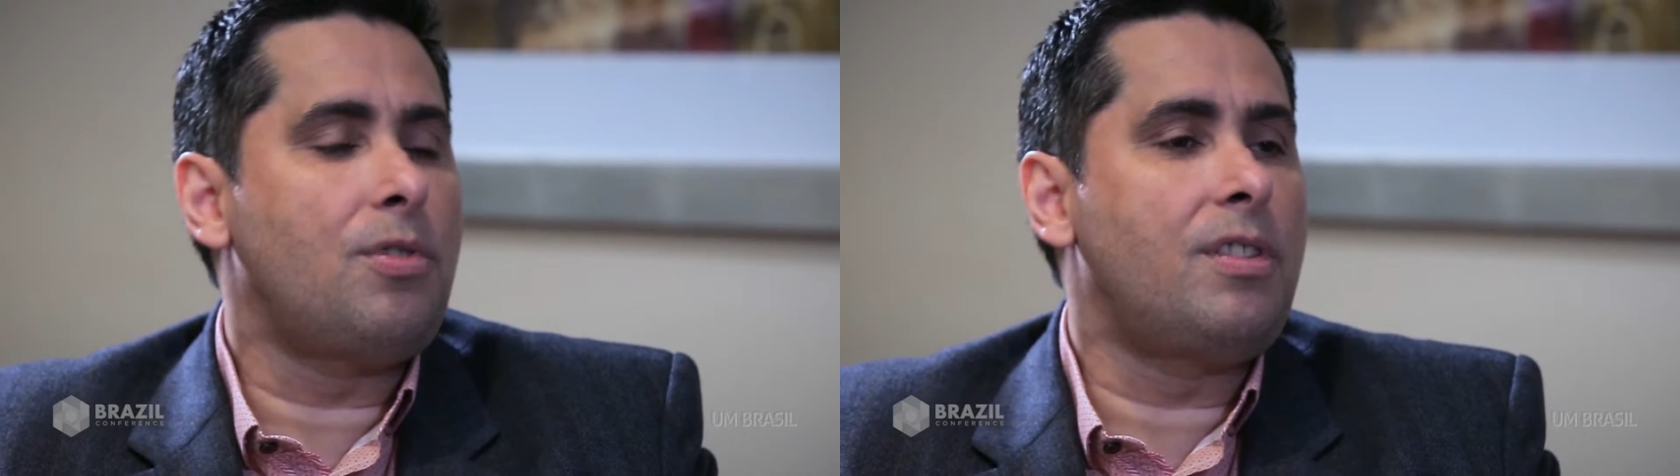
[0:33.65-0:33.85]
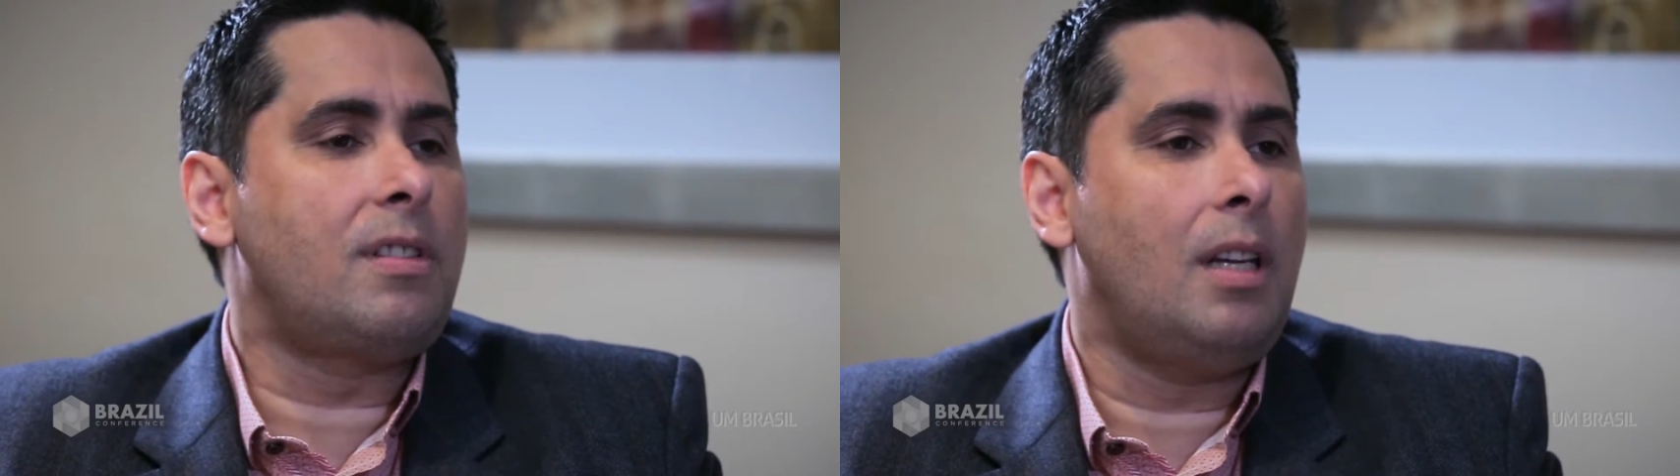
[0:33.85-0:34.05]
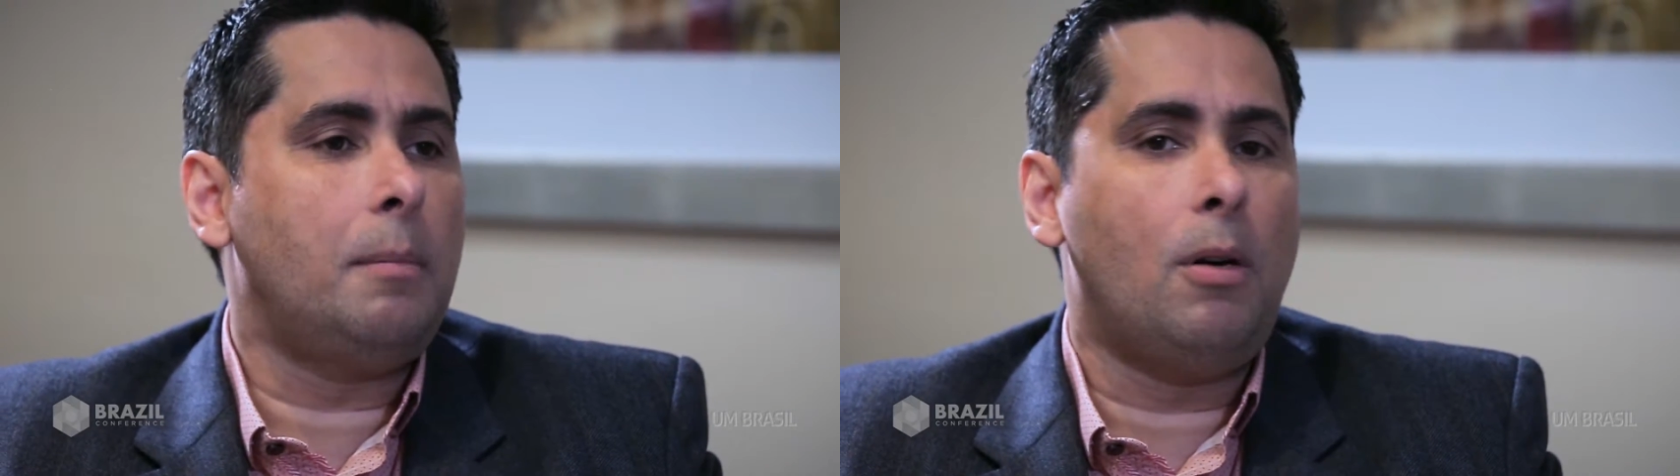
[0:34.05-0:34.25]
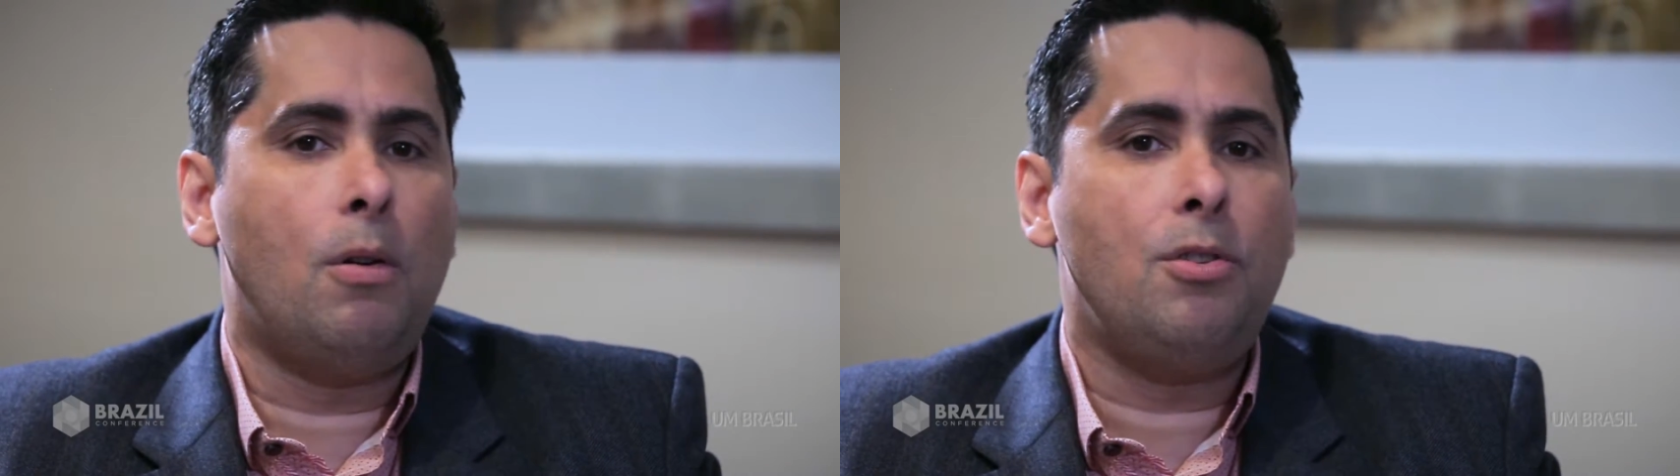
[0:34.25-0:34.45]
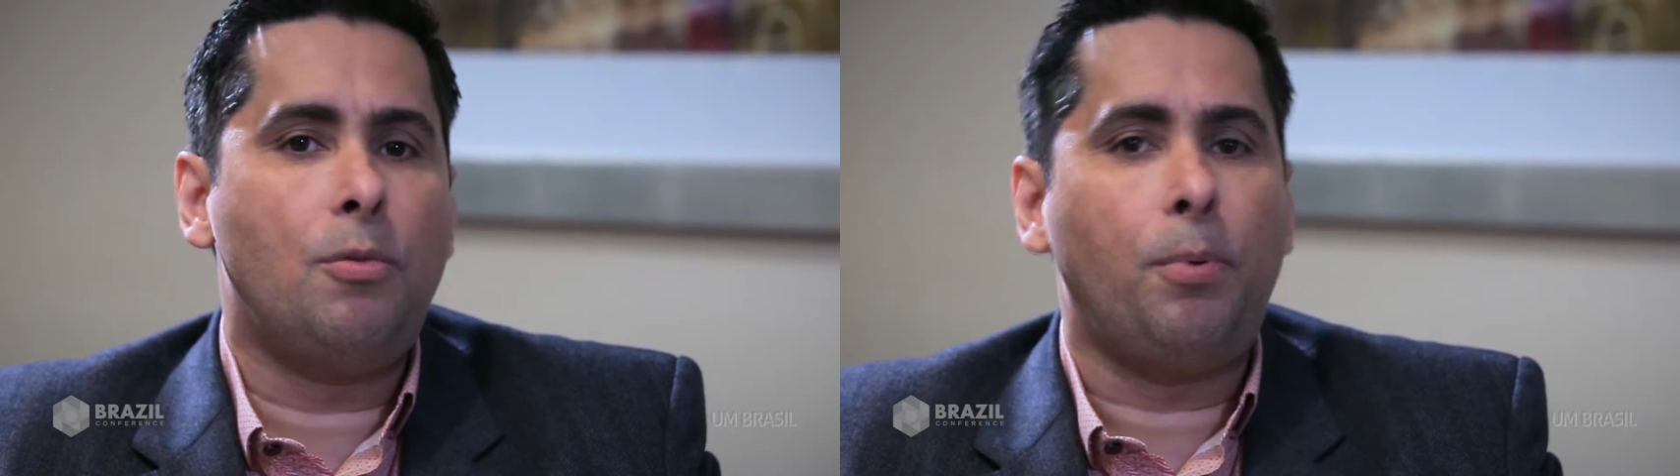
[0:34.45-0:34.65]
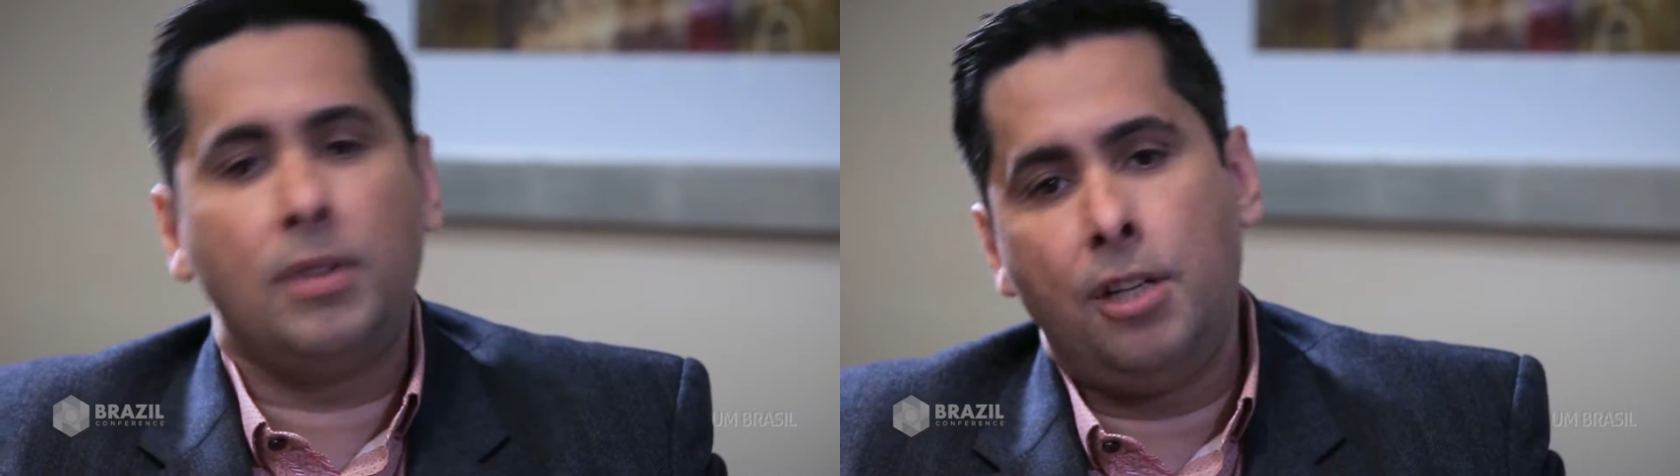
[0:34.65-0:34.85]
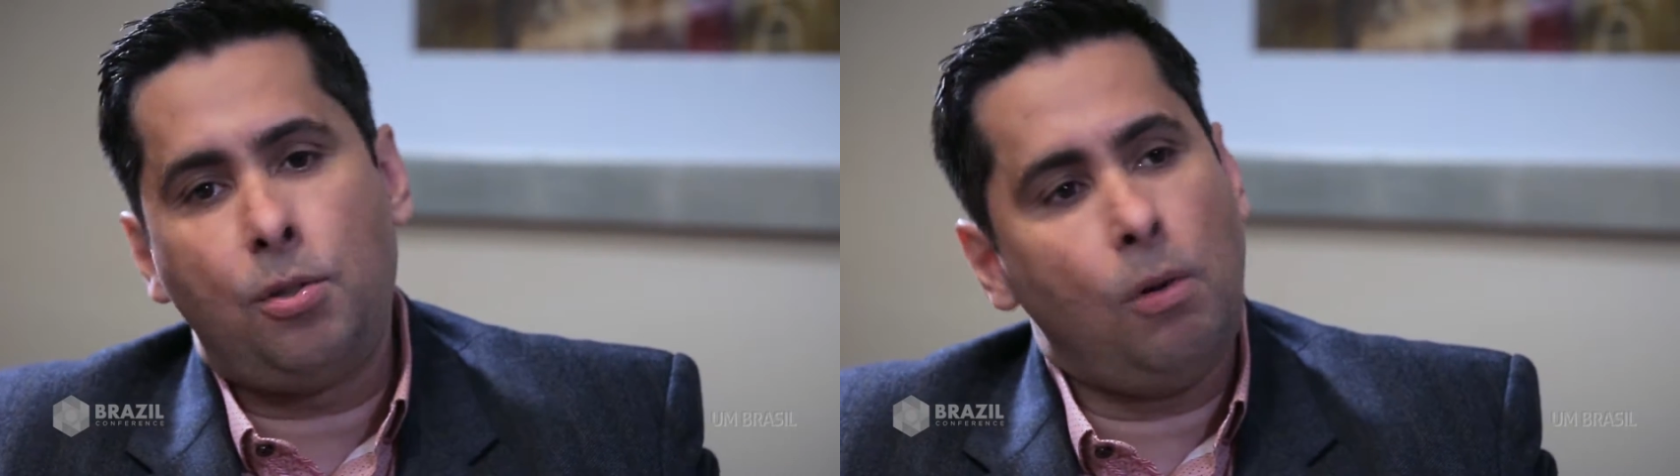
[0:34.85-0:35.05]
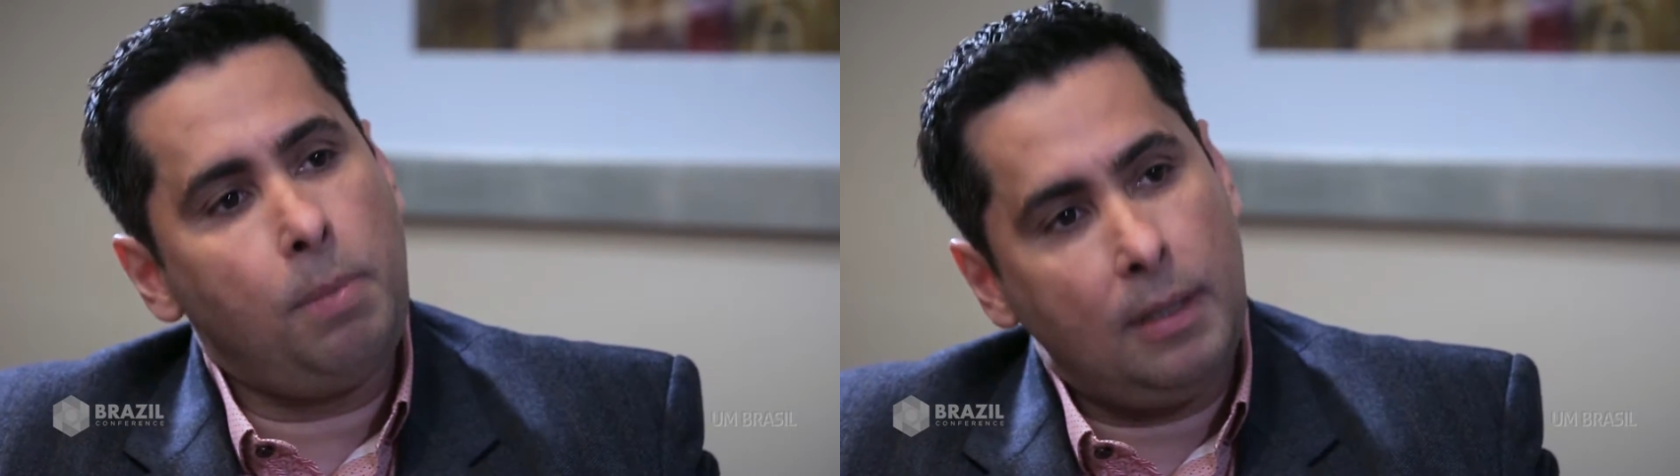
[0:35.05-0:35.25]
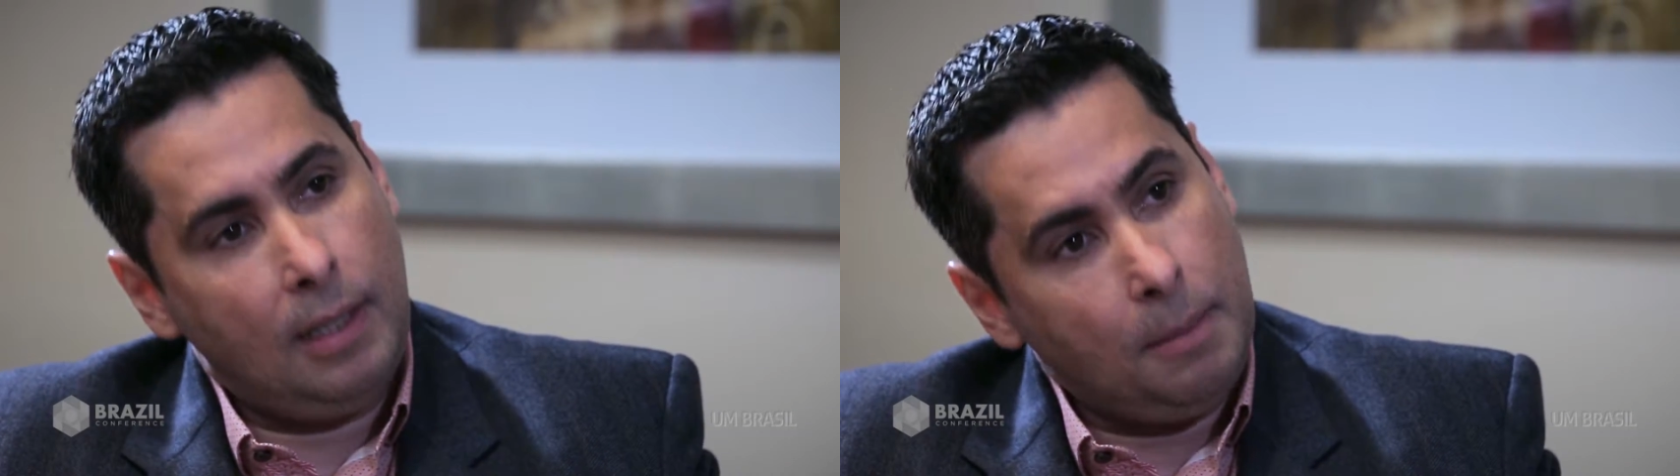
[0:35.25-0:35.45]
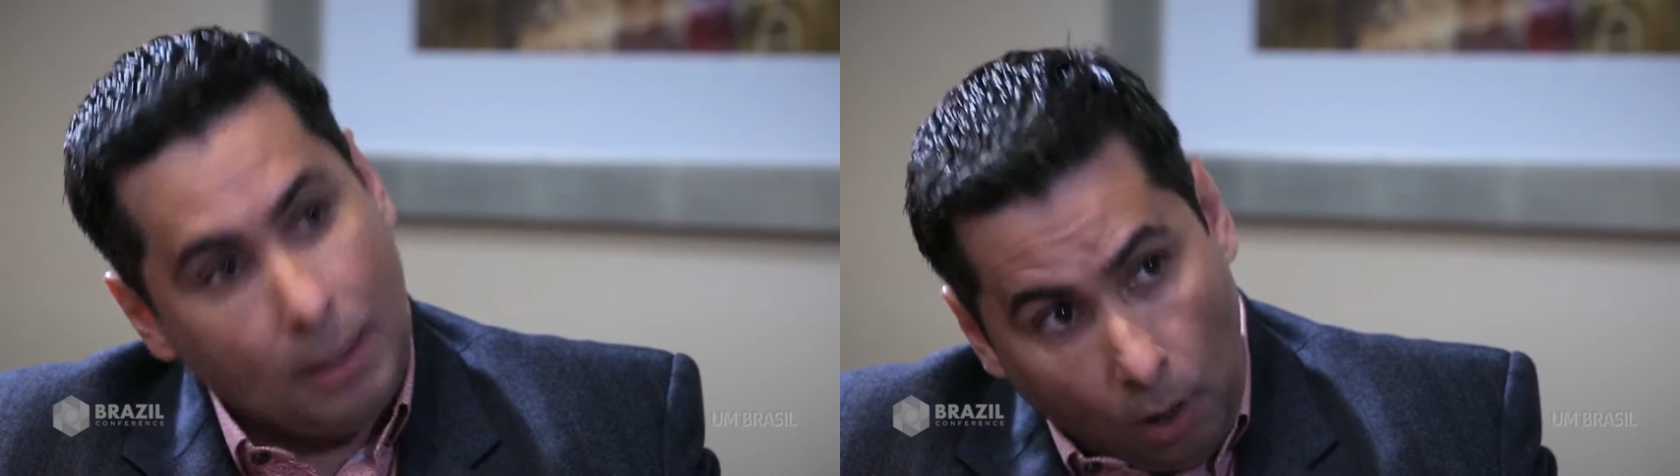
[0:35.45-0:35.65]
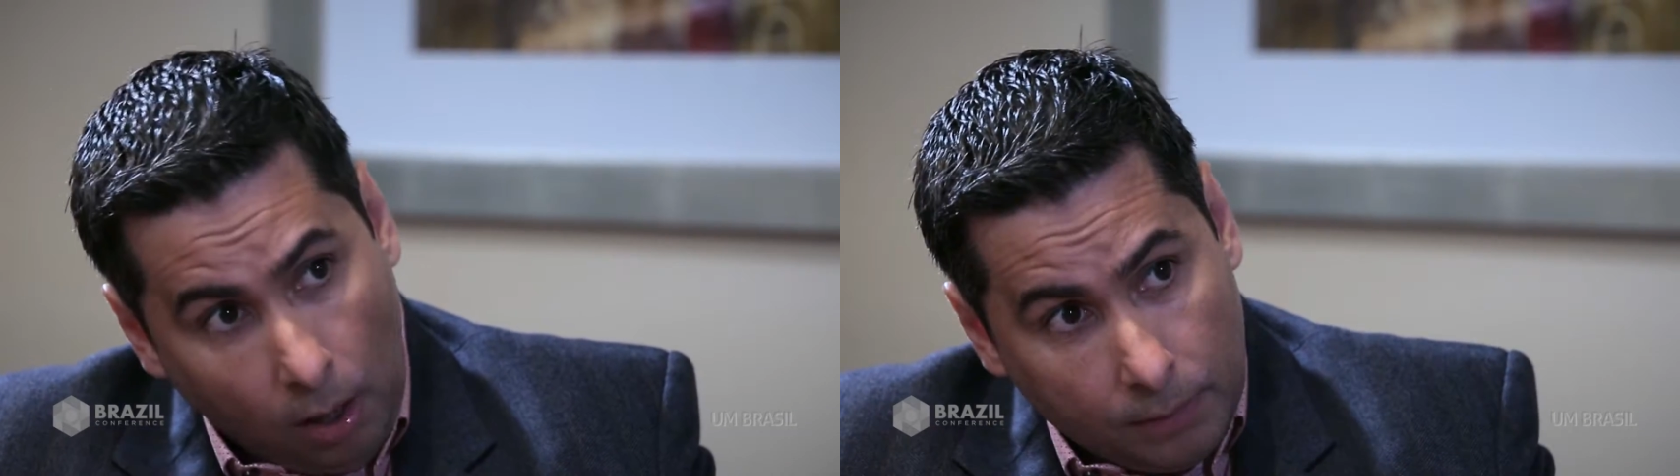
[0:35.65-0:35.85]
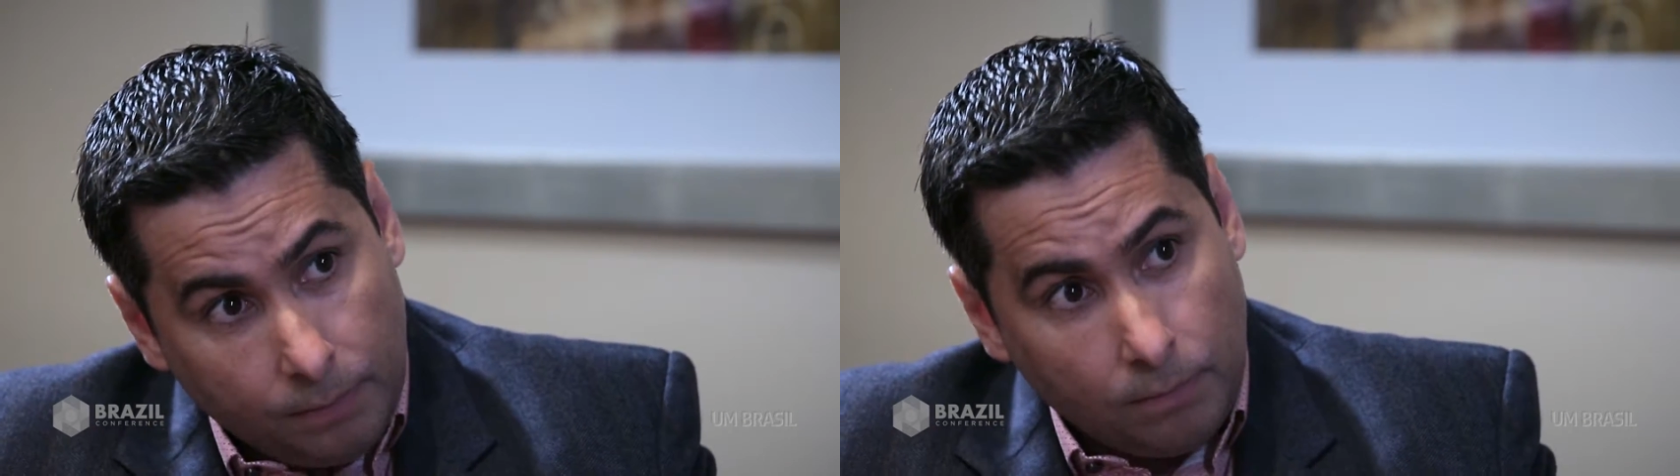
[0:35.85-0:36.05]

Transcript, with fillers: sistema onde o poder de compra dele é menor,